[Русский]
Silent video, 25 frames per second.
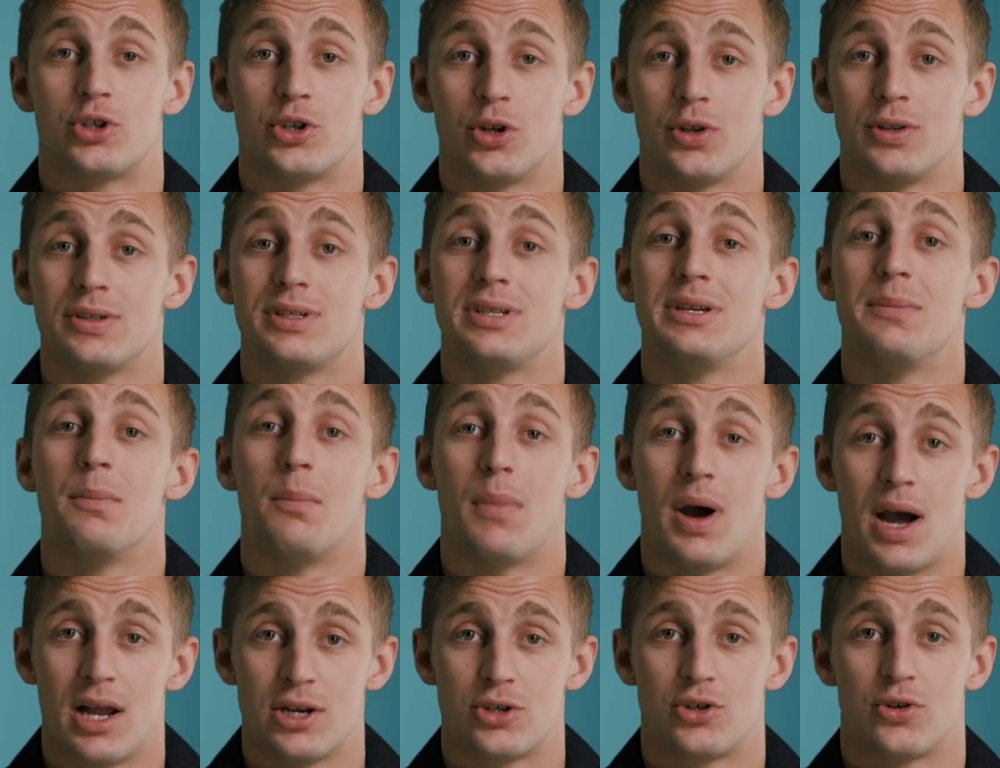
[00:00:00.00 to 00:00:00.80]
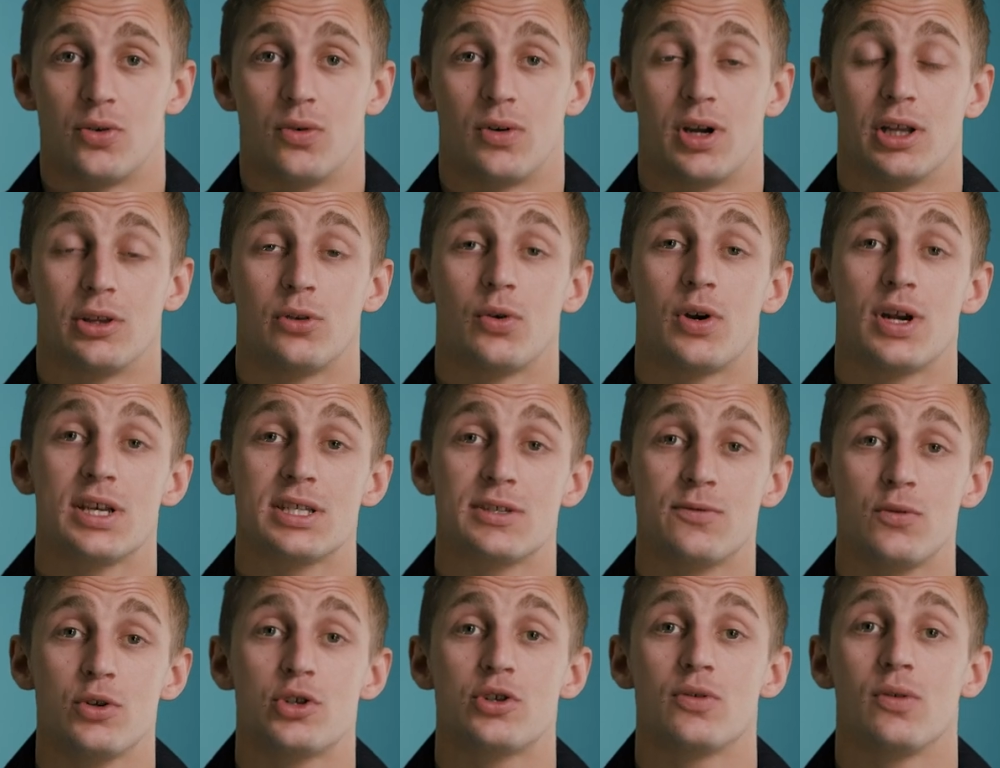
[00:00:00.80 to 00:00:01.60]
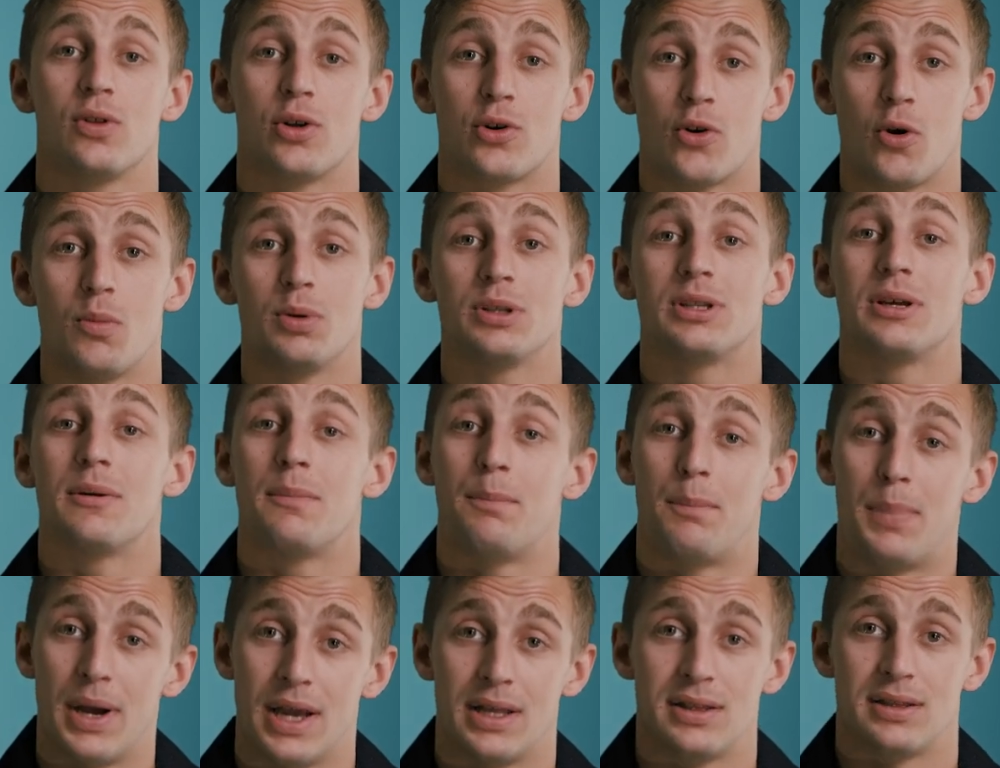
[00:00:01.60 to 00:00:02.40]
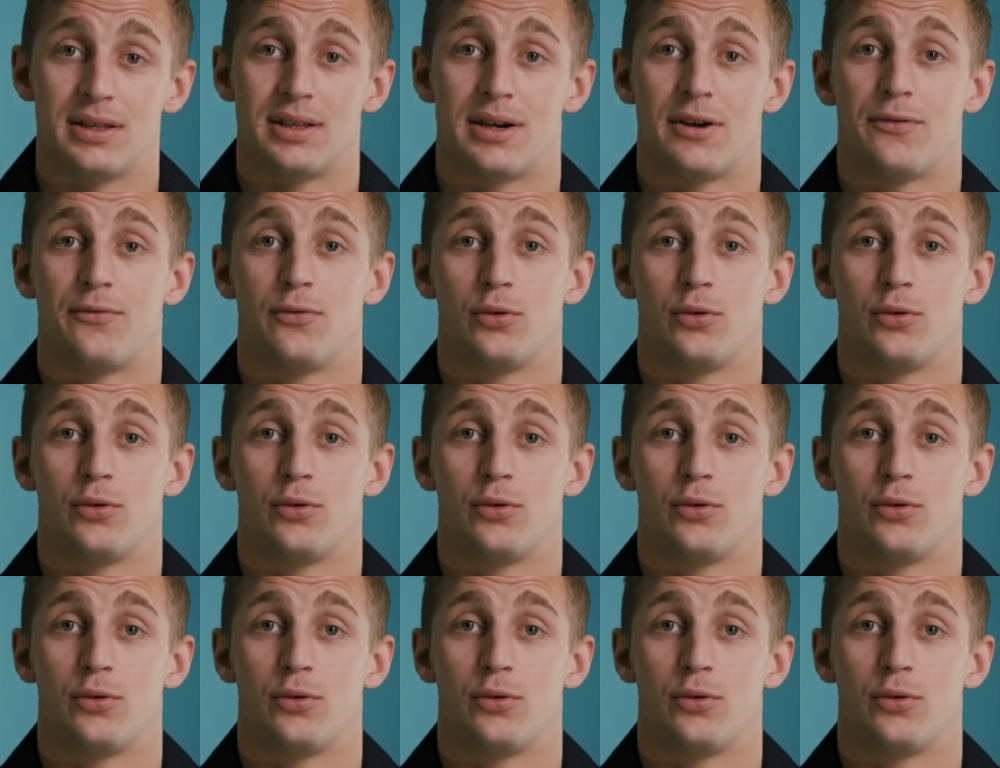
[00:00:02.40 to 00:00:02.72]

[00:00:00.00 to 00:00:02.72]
Джон Ди Маджо, который озвучивал робота Бендера в